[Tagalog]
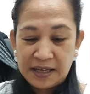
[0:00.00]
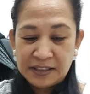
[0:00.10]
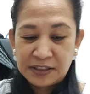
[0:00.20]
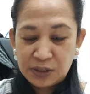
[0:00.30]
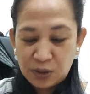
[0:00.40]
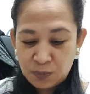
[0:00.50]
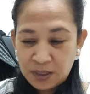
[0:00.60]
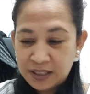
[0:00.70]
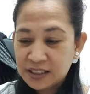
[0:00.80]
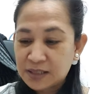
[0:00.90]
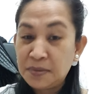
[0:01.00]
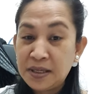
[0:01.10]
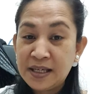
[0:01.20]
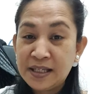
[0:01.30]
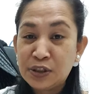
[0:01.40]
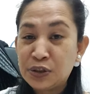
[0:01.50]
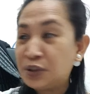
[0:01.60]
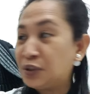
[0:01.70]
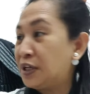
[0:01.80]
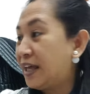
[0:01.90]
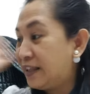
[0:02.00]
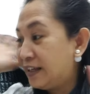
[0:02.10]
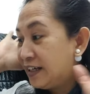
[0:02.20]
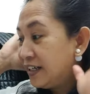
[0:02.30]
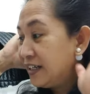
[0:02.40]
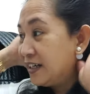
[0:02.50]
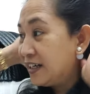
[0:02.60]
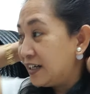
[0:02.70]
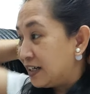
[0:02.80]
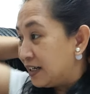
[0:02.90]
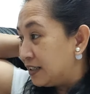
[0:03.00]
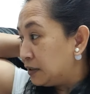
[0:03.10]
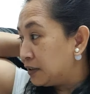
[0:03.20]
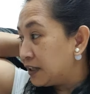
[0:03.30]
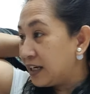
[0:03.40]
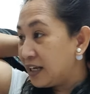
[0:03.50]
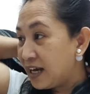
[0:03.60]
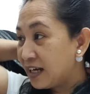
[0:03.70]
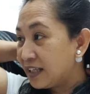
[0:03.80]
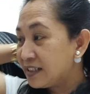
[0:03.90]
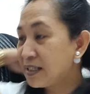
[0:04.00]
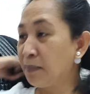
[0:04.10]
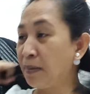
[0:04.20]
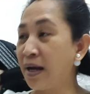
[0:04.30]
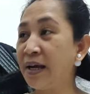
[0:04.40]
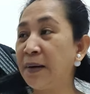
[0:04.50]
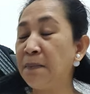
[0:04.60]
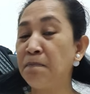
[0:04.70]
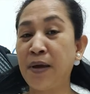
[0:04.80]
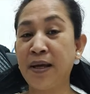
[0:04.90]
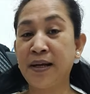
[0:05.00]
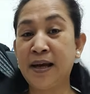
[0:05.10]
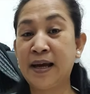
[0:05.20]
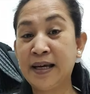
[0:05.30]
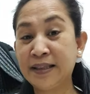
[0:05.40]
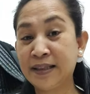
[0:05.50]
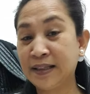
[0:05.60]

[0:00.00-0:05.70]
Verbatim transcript: So, must be together. No? Kailangan sabay ang pera at